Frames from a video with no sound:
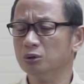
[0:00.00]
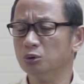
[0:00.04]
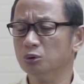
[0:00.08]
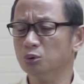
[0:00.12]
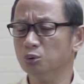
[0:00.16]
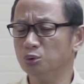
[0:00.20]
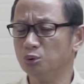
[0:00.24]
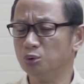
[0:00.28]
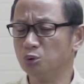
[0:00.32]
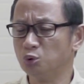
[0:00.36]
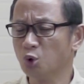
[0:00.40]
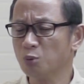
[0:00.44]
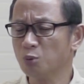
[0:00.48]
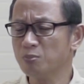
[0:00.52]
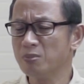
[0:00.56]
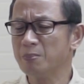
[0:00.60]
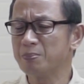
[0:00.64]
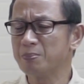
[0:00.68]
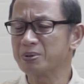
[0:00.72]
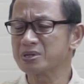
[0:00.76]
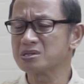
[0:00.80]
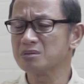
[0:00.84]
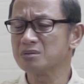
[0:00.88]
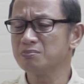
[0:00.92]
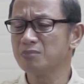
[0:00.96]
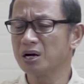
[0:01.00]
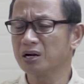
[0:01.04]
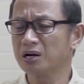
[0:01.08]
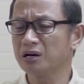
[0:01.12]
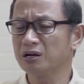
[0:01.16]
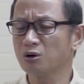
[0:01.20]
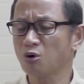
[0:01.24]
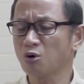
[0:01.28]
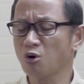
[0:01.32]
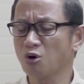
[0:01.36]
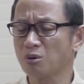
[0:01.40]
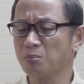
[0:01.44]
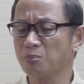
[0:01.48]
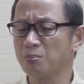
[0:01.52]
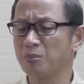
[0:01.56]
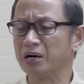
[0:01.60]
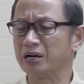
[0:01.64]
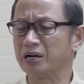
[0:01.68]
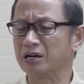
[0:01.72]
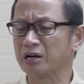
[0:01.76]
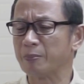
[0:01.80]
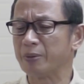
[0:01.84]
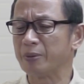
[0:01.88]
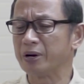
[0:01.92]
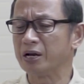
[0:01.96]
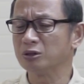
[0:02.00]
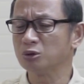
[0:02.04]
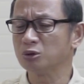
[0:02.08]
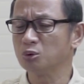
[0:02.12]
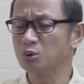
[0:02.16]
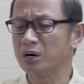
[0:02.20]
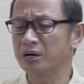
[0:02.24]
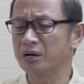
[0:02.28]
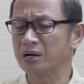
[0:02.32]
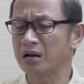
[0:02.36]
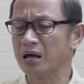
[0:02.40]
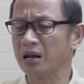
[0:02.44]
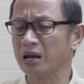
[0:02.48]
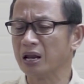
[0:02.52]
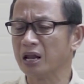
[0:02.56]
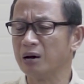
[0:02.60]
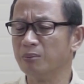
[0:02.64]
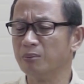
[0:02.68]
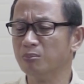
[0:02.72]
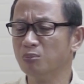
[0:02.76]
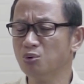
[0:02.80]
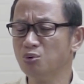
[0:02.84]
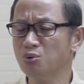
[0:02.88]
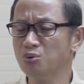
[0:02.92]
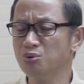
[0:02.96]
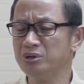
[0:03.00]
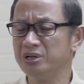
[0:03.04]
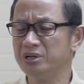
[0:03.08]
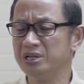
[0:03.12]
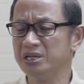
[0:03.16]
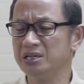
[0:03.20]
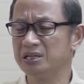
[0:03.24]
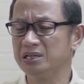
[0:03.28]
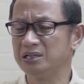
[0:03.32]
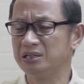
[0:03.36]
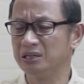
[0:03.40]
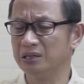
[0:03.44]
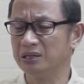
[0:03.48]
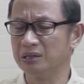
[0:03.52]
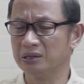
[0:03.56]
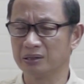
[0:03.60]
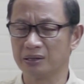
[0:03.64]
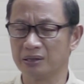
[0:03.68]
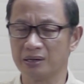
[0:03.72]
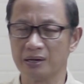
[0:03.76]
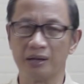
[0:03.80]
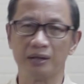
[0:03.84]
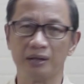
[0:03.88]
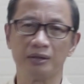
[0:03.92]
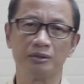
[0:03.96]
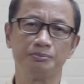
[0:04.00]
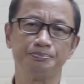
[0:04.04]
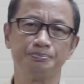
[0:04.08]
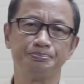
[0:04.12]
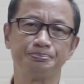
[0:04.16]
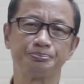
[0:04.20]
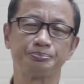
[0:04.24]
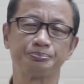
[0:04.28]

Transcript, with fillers: untuk mempersembahkan korban kepada Tuhan Allahmu di Gilgal.